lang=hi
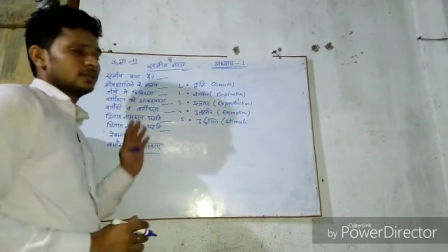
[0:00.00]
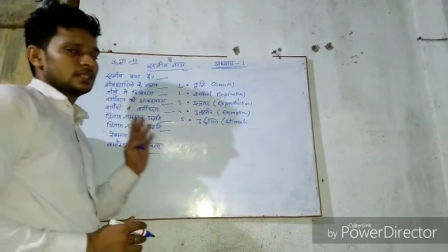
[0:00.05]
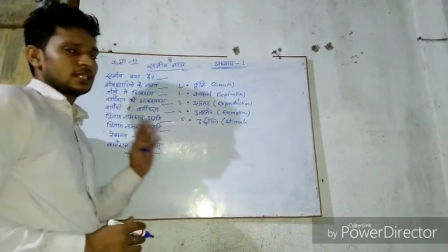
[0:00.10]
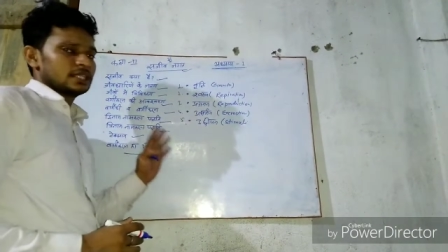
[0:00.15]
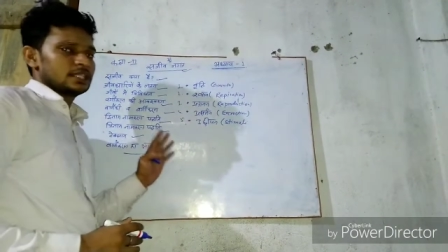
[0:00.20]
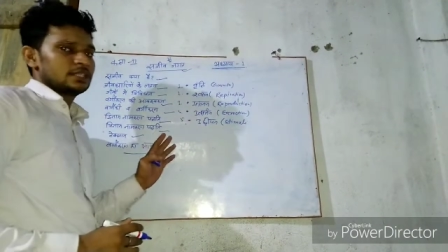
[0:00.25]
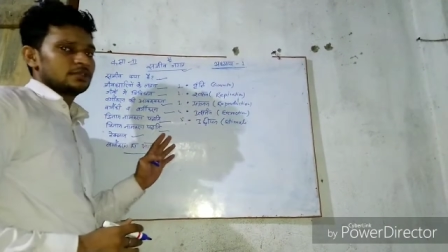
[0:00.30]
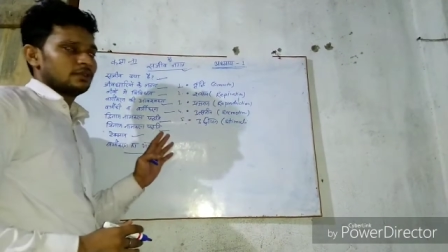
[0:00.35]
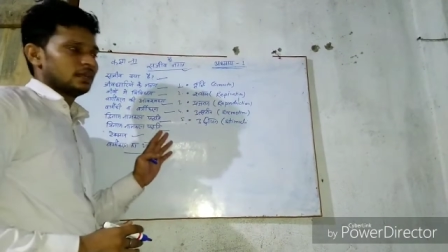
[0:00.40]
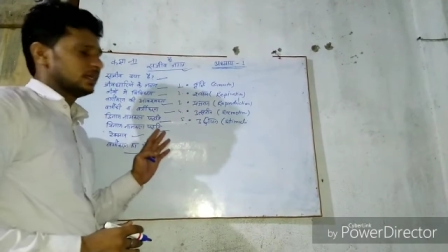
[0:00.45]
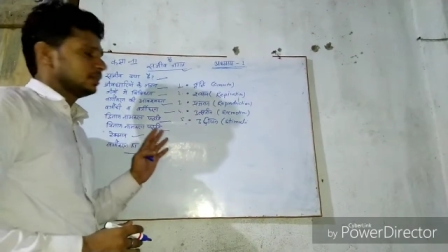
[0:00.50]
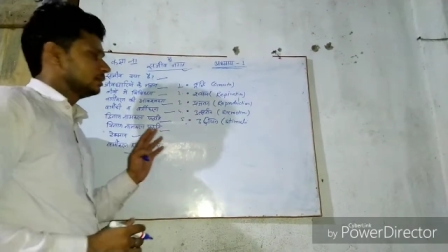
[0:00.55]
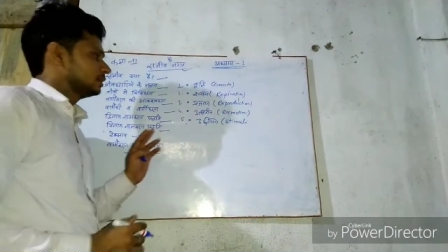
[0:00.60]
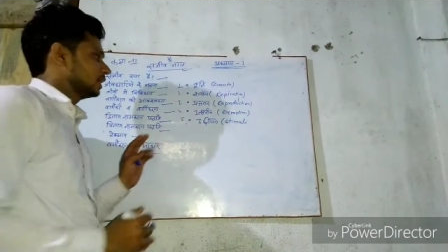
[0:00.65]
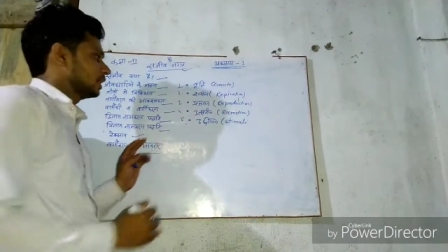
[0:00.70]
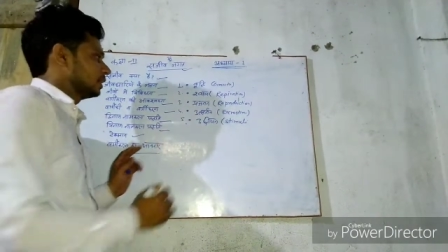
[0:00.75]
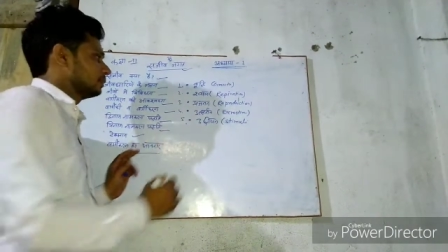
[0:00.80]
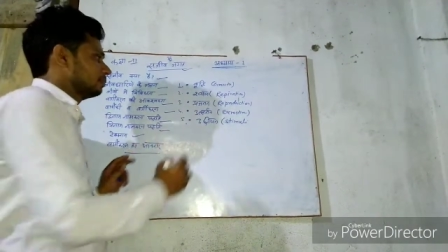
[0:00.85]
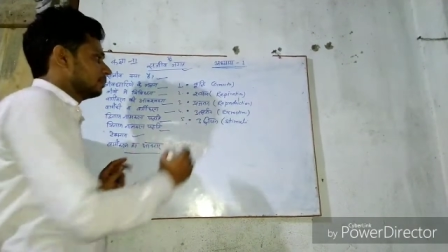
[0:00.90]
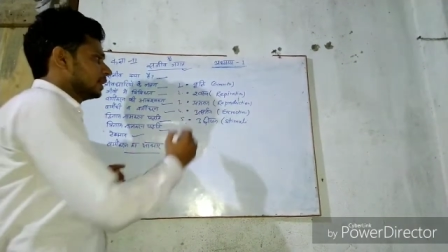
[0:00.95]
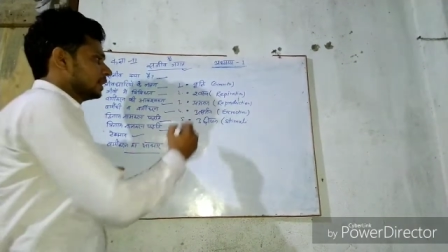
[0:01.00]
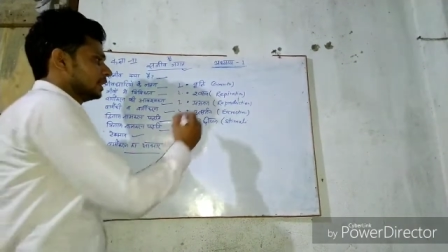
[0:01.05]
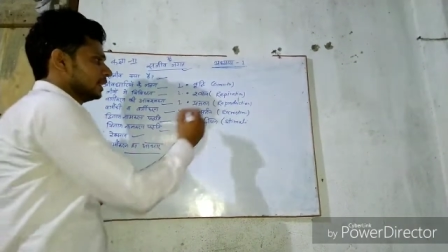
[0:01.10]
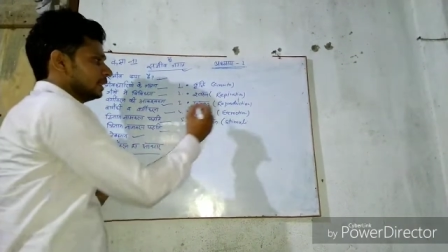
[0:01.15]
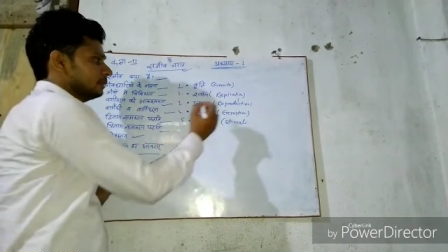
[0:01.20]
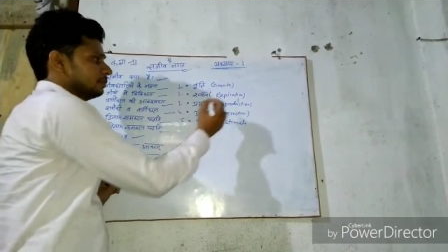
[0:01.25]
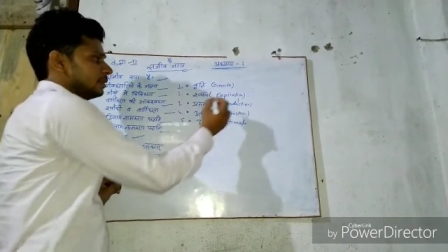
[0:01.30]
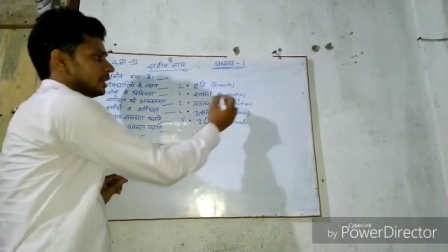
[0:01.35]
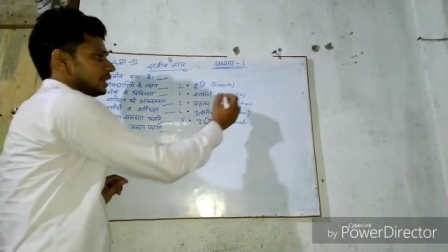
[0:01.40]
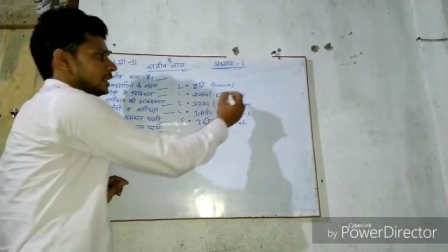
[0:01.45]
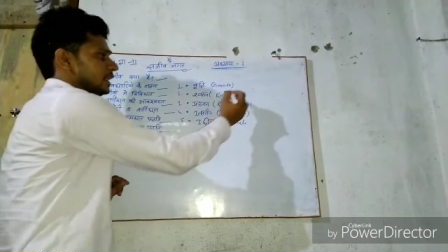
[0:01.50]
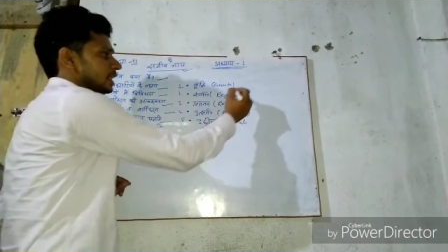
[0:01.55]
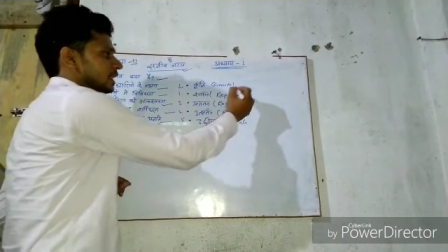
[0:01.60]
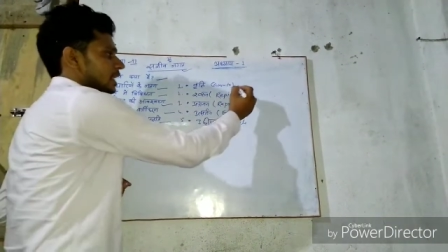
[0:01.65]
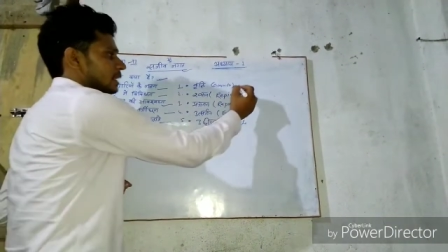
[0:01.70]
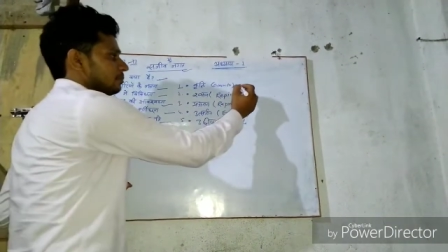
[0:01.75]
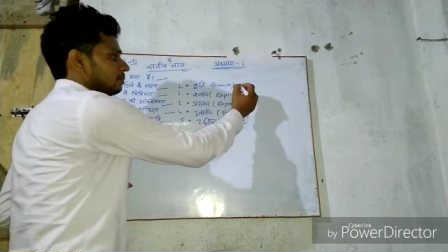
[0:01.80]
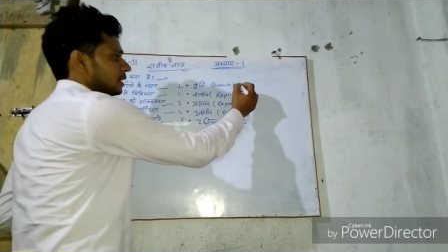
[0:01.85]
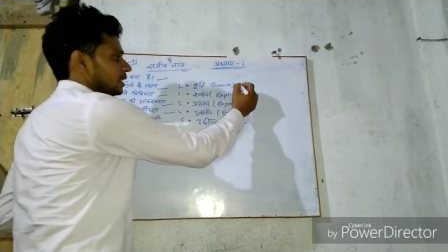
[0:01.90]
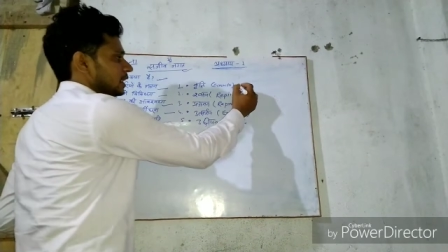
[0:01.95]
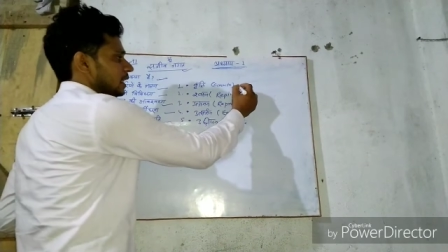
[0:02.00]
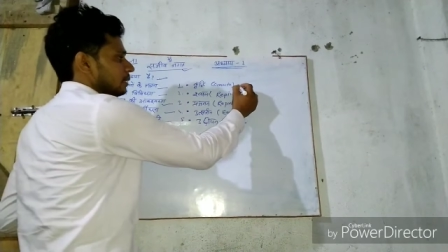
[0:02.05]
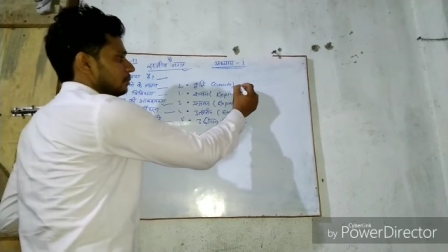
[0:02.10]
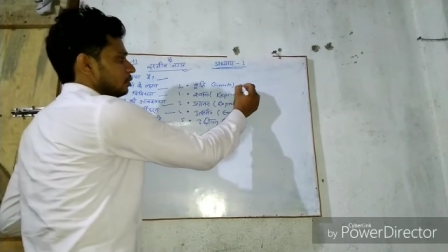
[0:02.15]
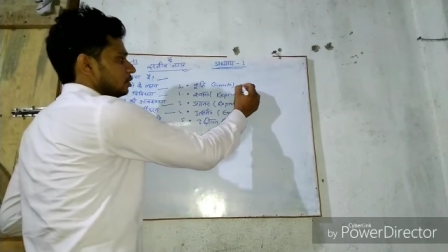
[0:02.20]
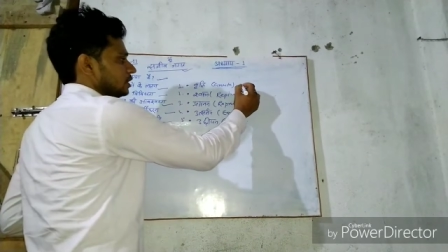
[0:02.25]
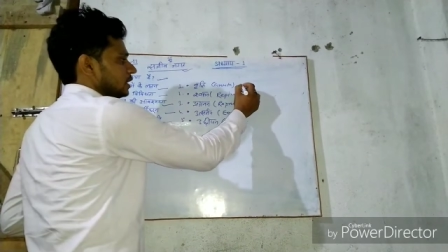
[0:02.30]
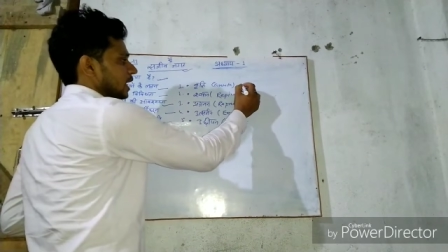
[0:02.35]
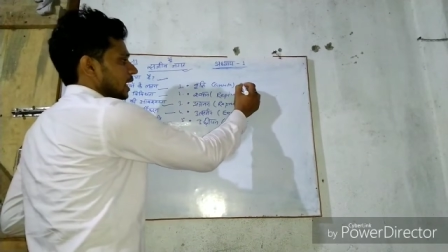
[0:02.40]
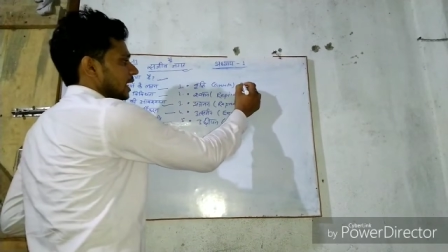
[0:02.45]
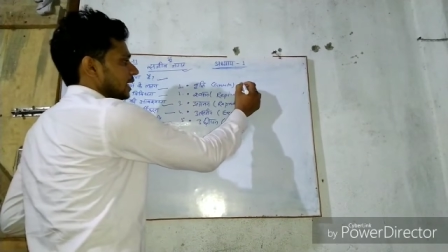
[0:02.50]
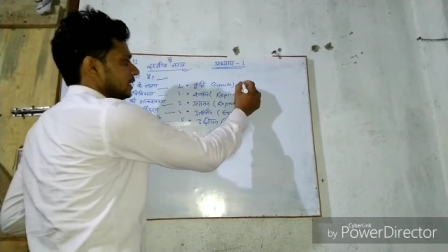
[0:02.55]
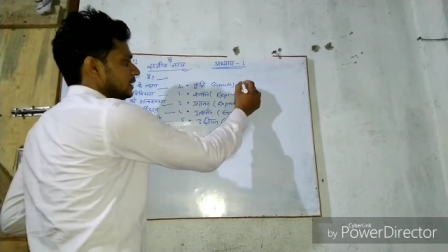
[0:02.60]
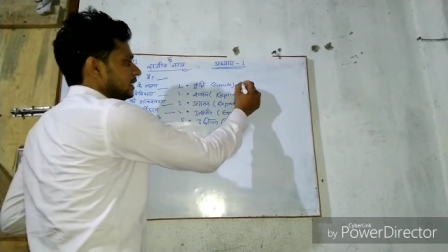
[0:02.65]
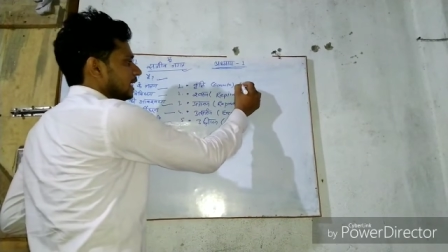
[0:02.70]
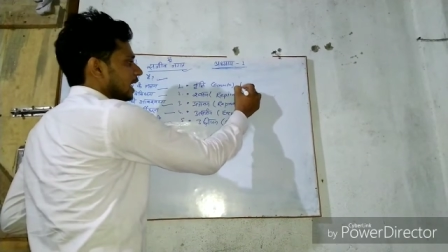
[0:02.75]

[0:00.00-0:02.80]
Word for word: सजीव है यानी वृद्धि वृद्धि का मतलब होता है